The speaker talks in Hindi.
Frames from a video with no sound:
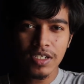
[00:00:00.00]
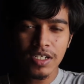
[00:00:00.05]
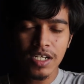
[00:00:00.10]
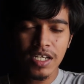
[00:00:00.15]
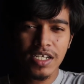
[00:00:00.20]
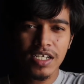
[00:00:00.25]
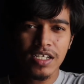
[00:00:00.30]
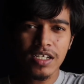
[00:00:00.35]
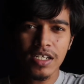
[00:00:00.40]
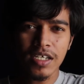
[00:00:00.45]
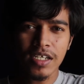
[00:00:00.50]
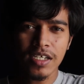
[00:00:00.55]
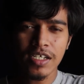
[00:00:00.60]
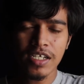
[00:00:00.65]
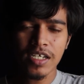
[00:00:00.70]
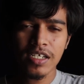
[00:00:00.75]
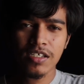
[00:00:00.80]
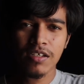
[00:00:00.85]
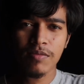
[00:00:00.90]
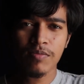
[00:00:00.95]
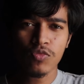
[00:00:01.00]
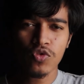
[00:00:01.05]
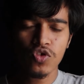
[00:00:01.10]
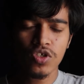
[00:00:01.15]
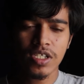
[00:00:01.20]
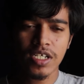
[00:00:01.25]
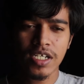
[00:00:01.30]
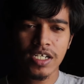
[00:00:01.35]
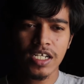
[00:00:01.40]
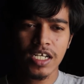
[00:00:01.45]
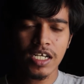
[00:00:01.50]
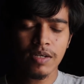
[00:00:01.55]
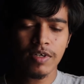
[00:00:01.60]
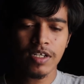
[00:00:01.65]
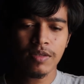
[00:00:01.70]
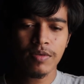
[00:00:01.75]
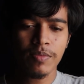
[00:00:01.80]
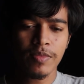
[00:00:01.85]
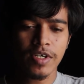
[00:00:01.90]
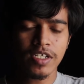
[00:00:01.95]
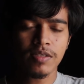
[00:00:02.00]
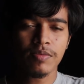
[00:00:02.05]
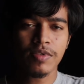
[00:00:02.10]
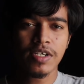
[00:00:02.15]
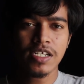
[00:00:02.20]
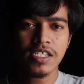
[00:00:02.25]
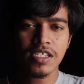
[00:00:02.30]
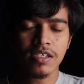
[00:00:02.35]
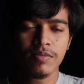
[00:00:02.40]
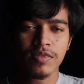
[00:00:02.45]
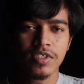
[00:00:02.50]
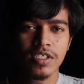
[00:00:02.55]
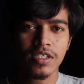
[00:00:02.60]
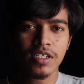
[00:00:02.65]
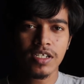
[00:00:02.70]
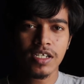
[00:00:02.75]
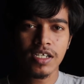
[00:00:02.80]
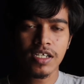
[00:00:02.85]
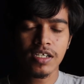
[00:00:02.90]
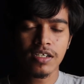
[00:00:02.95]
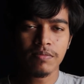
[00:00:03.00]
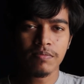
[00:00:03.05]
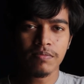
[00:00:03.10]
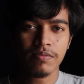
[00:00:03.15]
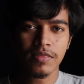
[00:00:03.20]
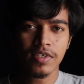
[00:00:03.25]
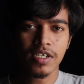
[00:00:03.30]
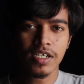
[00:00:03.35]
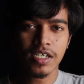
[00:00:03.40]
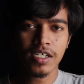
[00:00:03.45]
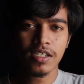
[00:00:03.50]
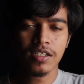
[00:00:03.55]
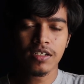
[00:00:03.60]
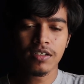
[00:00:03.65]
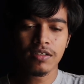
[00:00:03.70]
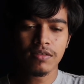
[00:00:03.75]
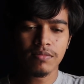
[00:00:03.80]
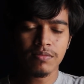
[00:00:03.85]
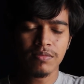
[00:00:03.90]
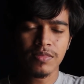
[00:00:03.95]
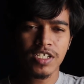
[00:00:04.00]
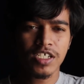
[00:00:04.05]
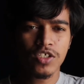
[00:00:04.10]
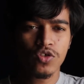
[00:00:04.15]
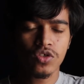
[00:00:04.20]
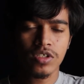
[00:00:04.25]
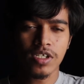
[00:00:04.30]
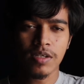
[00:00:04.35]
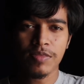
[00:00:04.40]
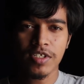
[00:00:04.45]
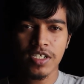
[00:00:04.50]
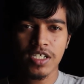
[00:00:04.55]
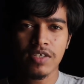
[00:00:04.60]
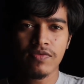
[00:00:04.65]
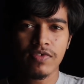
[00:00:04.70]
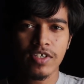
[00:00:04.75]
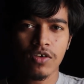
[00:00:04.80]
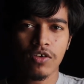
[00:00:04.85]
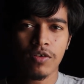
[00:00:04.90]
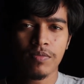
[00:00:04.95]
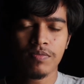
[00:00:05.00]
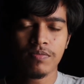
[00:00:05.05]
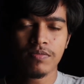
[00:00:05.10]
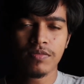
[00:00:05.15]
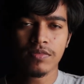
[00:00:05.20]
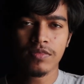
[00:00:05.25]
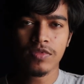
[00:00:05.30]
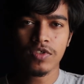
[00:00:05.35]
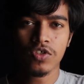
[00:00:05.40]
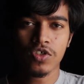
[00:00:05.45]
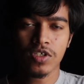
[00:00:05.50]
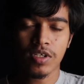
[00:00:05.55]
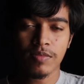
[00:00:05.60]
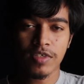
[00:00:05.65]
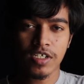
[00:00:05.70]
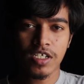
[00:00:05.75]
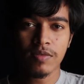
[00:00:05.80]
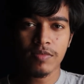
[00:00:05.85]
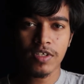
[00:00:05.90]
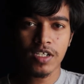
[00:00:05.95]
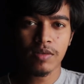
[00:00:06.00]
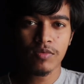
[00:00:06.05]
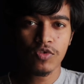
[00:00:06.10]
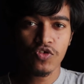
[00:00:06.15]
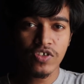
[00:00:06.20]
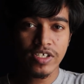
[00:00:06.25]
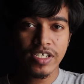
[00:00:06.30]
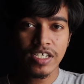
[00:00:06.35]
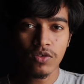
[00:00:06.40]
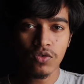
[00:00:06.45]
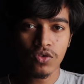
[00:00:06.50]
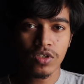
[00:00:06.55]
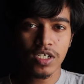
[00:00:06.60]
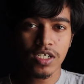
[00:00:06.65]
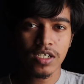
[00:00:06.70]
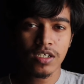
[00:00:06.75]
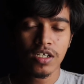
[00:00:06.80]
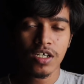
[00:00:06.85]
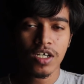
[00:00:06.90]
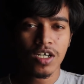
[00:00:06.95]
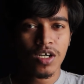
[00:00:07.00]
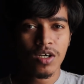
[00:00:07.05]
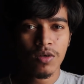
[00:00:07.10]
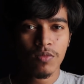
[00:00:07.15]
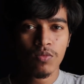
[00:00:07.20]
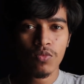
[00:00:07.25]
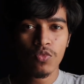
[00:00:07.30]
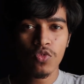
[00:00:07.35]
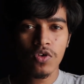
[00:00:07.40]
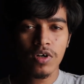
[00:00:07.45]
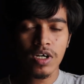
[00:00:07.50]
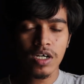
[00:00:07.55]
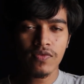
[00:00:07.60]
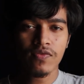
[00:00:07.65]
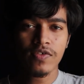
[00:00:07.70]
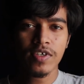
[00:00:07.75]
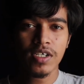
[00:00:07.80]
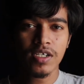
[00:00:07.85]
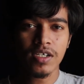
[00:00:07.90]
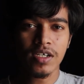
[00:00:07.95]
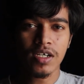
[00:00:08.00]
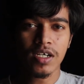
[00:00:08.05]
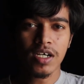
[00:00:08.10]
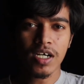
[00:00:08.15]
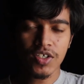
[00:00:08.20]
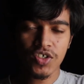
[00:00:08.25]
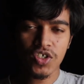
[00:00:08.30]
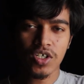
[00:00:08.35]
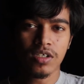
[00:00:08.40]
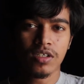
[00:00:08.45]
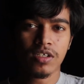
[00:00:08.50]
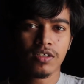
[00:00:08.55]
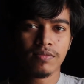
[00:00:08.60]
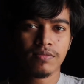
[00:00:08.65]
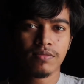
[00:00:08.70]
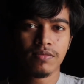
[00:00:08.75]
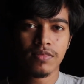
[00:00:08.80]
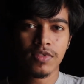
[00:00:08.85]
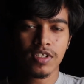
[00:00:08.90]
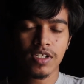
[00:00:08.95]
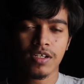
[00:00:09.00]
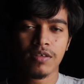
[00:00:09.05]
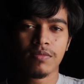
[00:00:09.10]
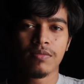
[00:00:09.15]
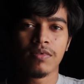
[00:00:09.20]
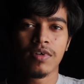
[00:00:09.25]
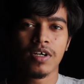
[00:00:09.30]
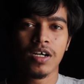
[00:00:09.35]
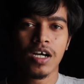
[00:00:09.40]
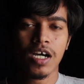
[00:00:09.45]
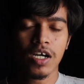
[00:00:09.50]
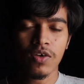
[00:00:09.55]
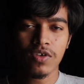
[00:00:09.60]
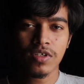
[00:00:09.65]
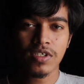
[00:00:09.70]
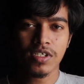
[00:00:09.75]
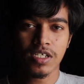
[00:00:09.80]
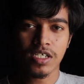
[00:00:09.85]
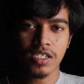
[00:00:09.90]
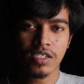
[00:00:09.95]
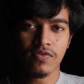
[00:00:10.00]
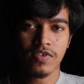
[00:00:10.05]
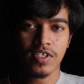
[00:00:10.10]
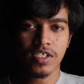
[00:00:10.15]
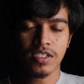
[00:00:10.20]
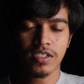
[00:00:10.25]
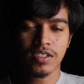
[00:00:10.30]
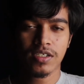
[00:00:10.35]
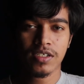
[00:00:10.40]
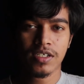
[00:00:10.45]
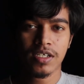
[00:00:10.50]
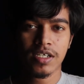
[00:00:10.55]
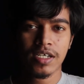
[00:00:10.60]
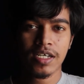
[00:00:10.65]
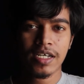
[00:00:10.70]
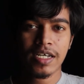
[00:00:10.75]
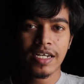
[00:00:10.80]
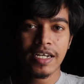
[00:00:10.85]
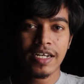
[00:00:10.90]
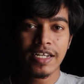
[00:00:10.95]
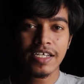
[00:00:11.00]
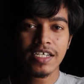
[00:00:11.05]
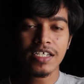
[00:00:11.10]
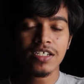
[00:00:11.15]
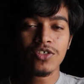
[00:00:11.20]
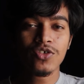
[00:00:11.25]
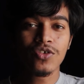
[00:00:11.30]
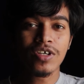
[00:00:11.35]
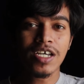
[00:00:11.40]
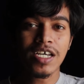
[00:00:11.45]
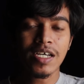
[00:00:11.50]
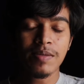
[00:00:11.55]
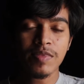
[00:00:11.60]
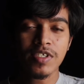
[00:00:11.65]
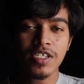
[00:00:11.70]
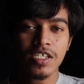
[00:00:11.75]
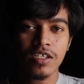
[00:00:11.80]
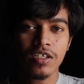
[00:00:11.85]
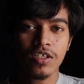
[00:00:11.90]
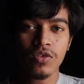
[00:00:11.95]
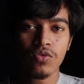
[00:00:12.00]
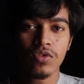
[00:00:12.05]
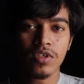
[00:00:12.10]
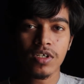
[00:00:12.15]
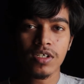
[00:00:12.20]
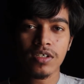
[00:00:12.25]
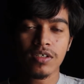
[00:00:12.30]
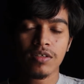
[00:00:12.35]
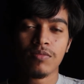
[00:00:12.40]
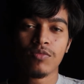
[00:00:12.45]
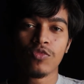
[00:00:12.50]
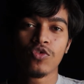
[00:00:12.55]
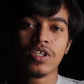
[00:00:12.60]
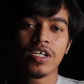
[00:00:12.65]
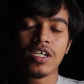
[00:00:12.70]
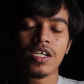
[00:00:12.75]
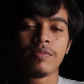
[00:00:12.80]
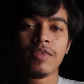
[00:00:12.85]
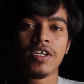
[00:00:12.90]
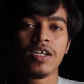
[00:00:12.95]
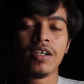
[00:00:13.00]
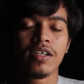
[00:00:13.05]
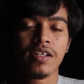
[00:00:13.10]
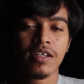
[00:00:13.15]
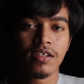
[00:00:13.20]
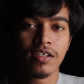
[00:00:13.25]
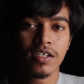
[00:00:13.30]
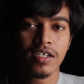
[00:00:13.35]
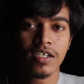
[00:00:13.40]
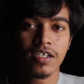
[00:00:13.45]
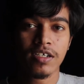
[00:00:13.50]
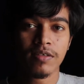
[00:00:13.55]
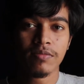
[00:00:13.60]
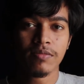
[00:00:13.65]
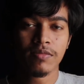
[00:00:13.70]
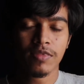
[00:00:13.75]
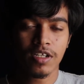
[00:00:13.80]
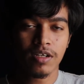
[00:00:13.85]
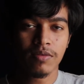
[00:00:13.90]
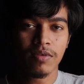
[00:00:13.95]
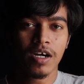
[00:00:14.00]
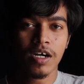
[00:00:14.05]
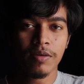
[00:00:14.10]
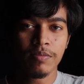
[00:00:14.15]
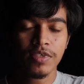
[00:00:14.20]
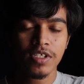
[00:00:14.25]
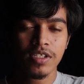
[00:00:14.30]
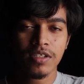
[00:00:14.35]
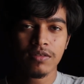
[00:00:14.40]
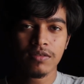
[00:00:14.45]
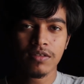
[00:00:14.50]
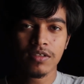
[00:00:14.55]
लेकिन ये सब कुछ देखने के बाद ही मैं जब एग्ज़ाम देने के गया था मेरे जो सब्जेक्टिव है जो सब्जेक्ट की मतलब जो होता है वो काफ़ी अच्छा था मतलब आई वॉज सेटिस्फाइड लेकिन जो एम था वो देख के मैं हैरान रह गया मतलब अभी